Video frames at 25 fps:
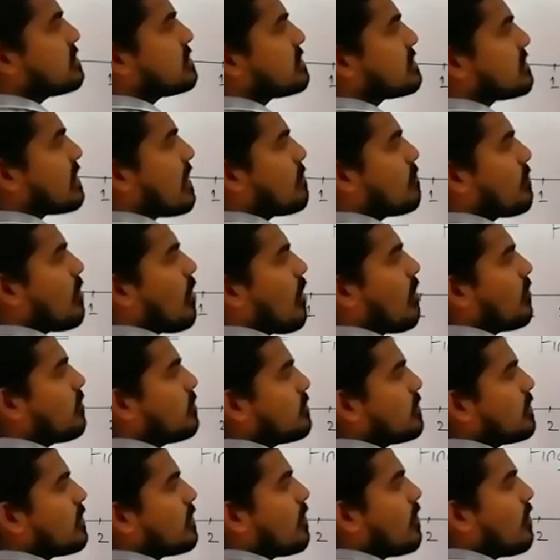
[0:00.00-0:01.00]
सम
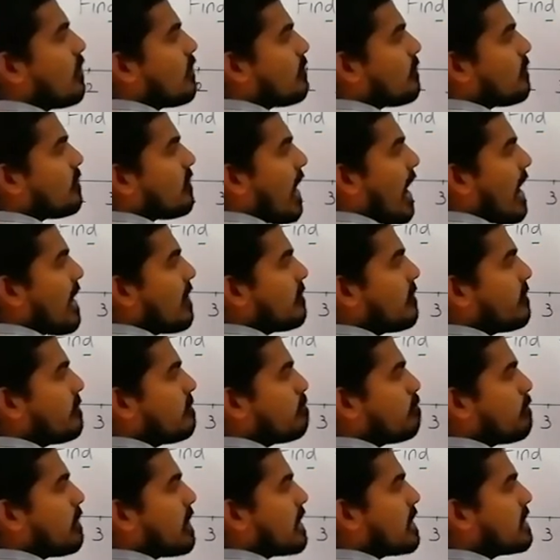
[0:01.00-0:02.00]
ऑफ फाइव
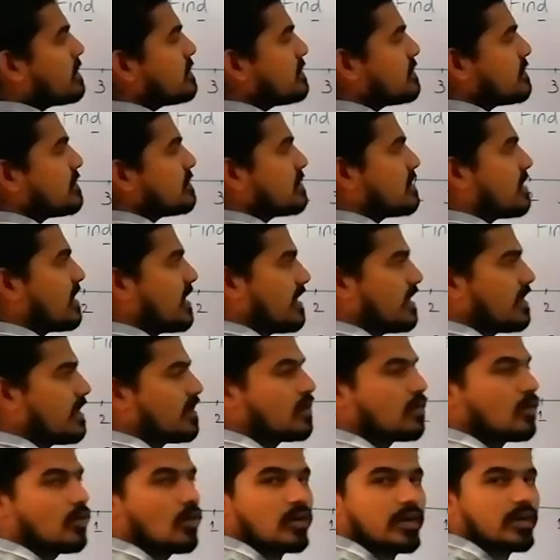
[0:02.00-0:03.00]
प्लस थ्री
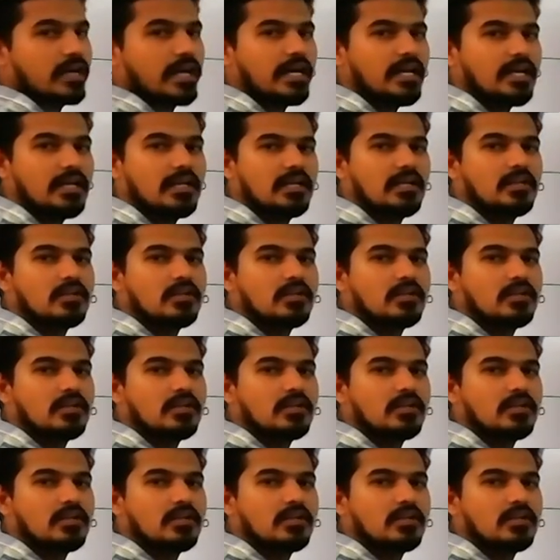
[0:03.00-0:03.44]
ओके